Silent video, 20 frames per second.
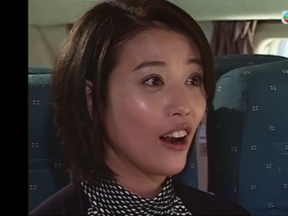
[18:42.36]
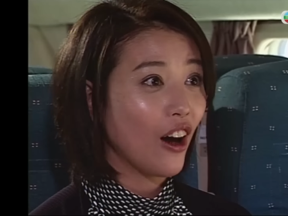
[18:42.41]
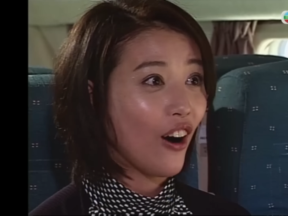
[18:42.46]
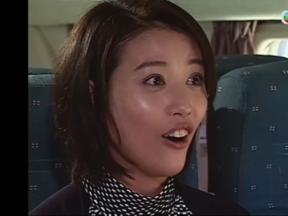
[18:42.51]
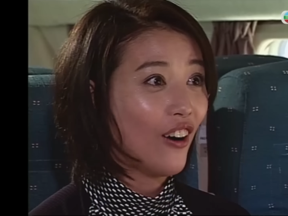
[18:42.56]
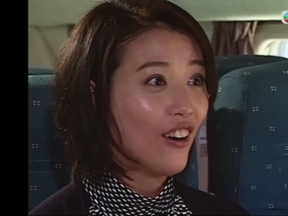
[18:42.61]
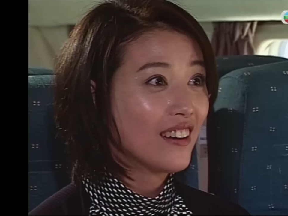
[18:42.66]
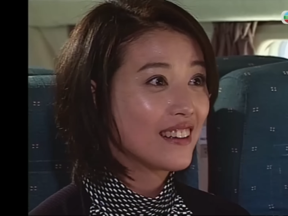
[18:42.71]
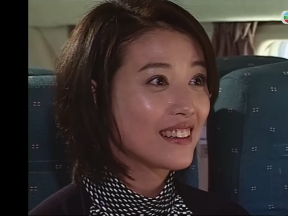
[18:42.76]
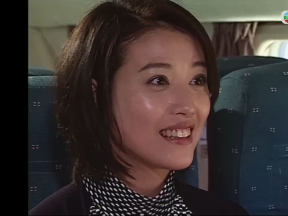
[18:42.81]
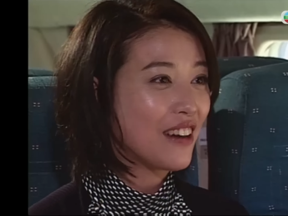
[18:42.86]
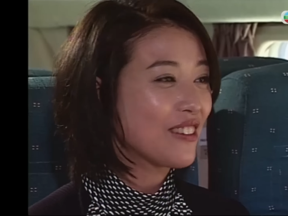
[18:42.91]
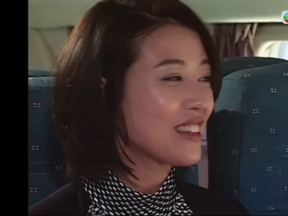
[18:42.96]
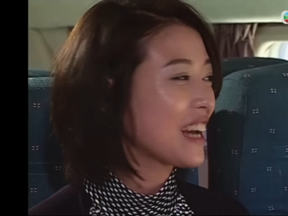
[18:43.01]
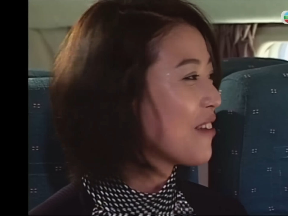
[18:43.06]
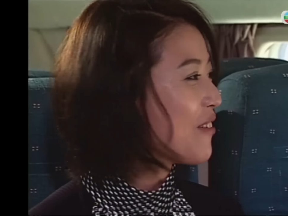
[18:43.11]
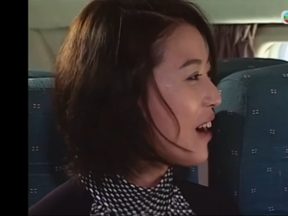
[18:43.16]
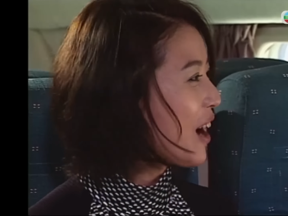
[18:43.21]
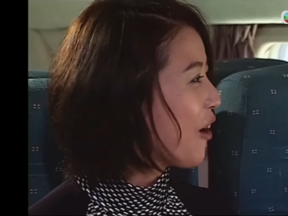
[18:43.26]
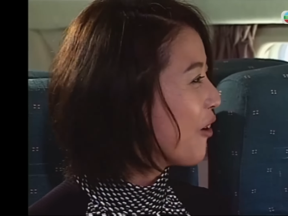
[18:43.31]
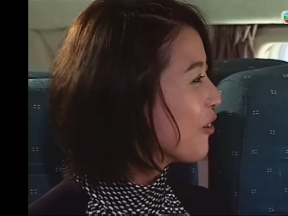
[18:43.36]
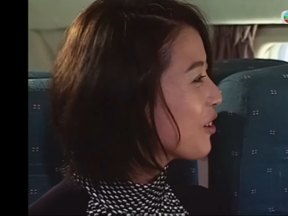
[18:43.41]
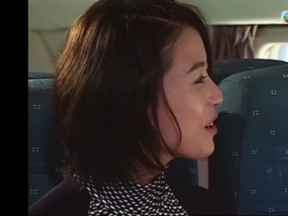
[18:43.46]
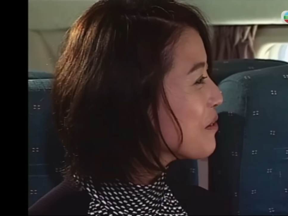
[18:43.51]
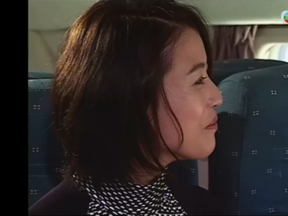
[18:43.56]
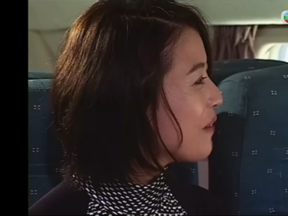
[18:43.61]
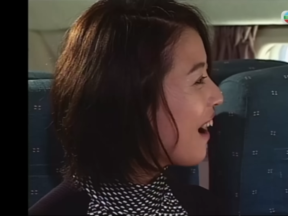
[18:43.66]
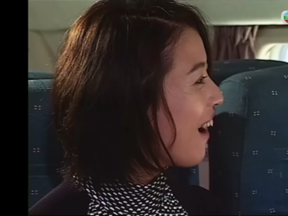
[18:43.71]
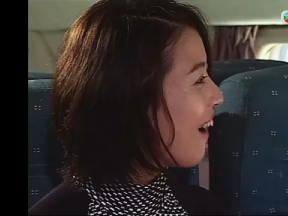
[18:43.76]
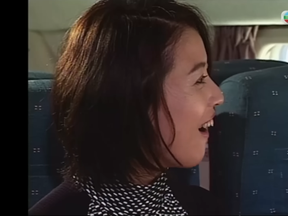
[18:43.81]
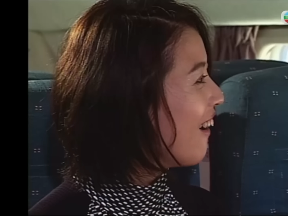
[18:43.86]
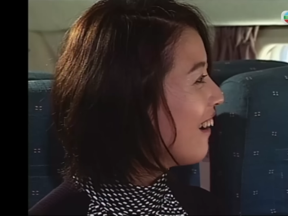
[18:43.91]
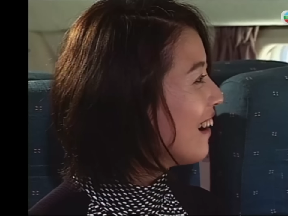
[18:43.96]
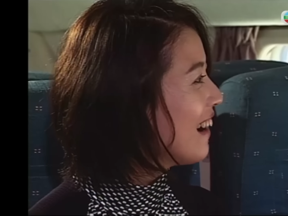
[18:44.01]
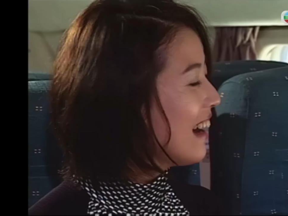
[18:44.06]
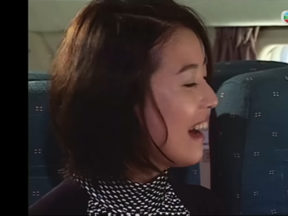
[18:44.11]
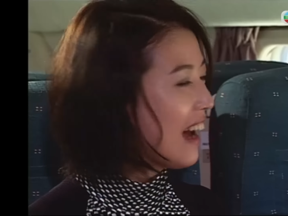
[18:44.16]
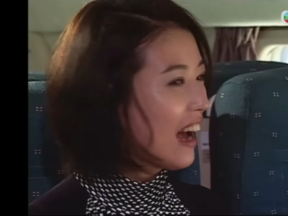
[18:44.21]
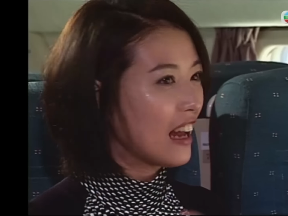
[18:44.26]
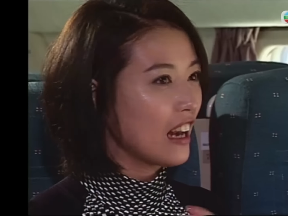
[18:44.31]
Ờ à, phải, có kế hoạch mới tốt chứ